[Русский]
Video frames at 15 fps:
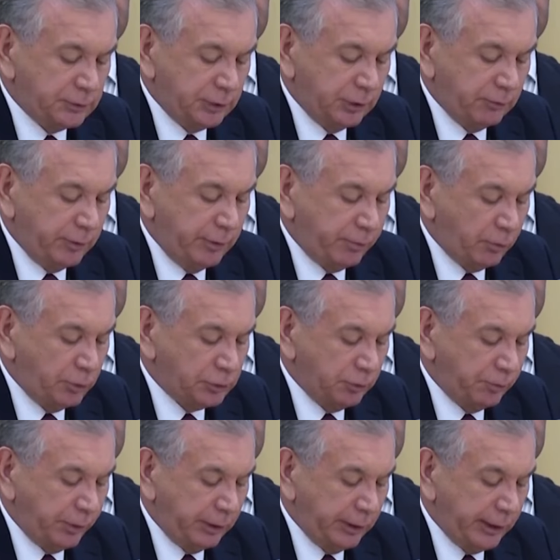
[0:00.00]
всех вопросов
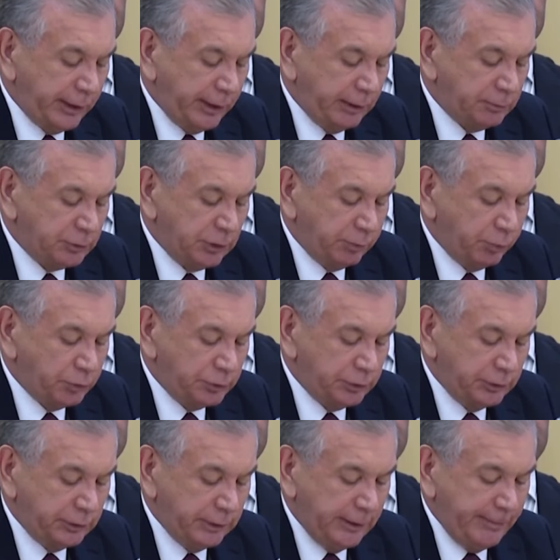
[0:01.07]
предлагаем
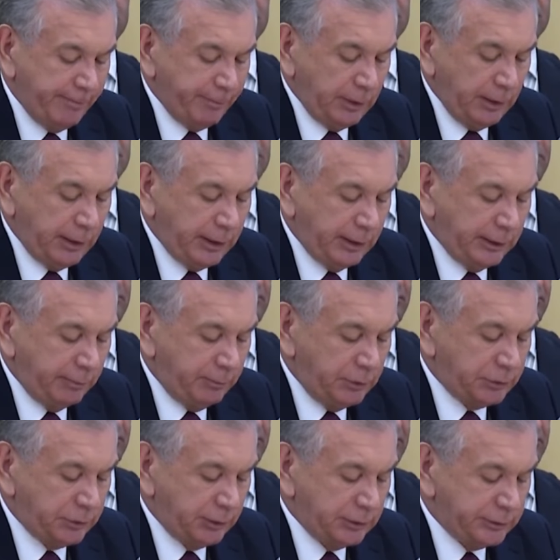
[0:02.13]
запустить
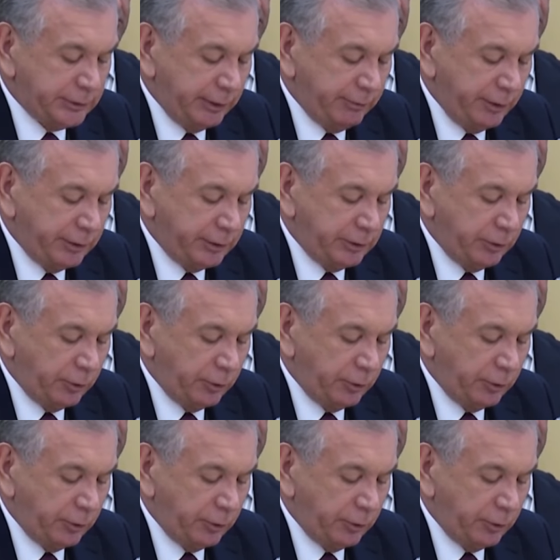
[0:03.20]
экономический совет,